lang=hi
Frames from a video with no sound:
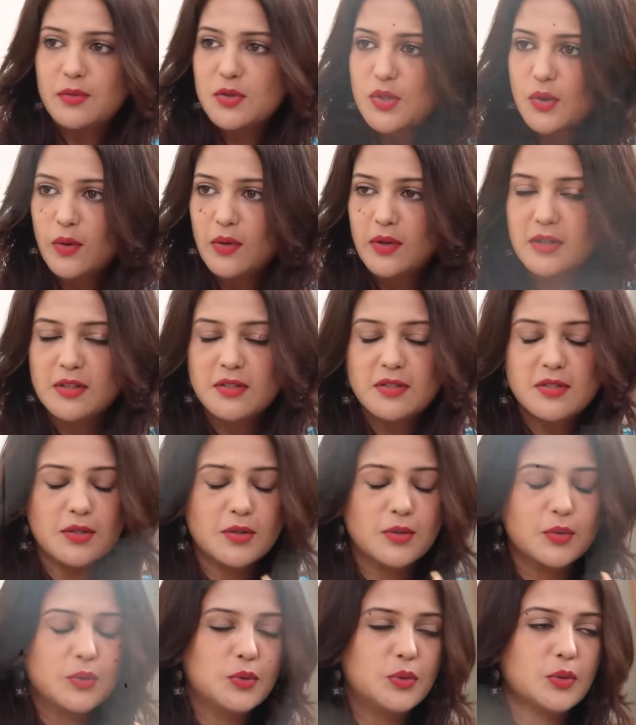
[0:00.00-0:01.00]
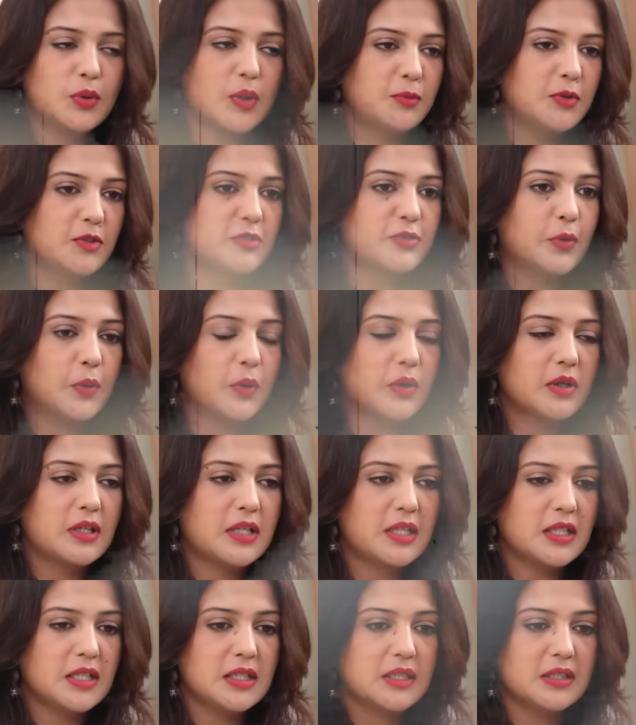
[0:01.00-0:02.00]
वॉज टॉकिंग टू यू बिफोर
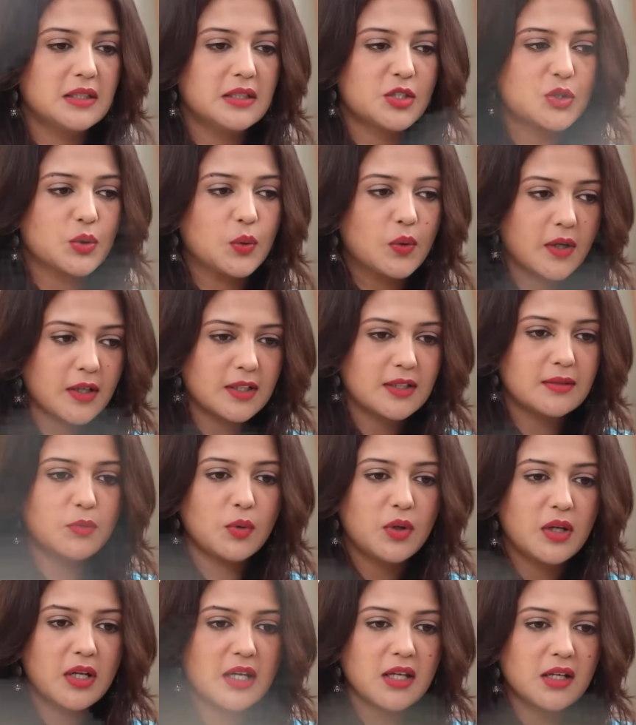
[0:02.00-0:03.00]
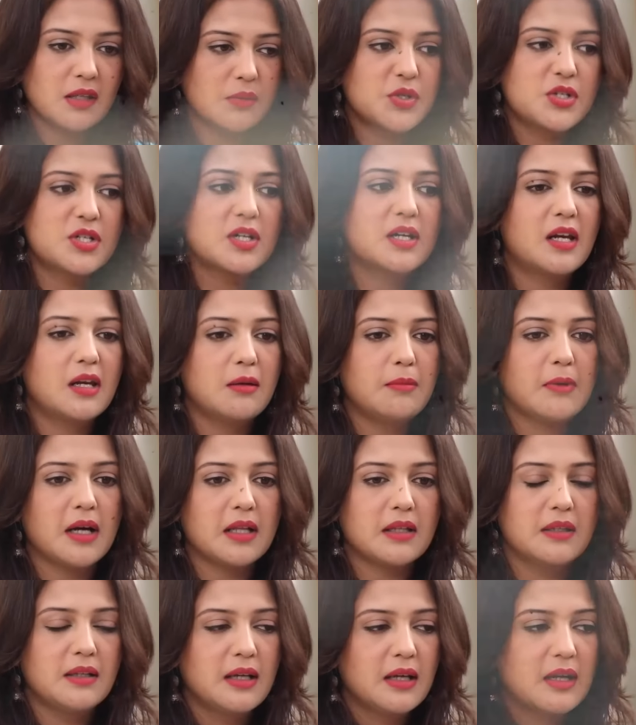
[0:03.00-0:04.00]
कि शो ख़त्म होने के इमिडिएटली
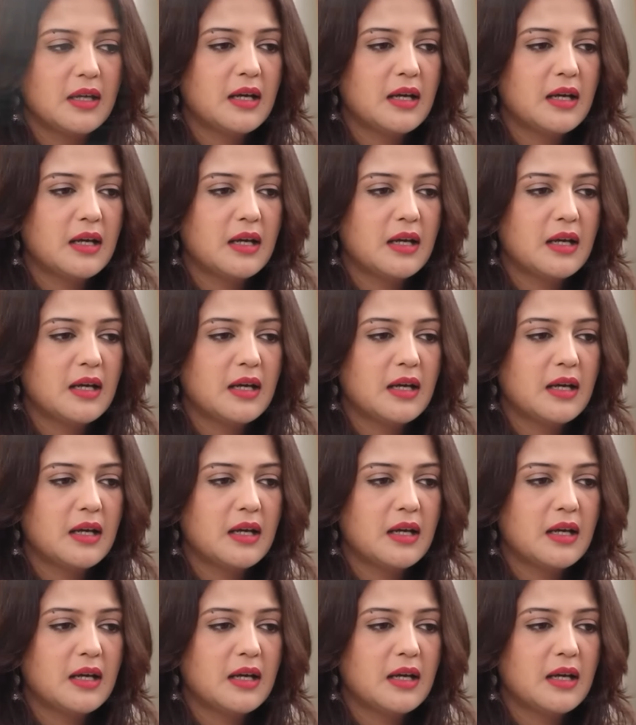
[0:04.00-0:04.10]
बाद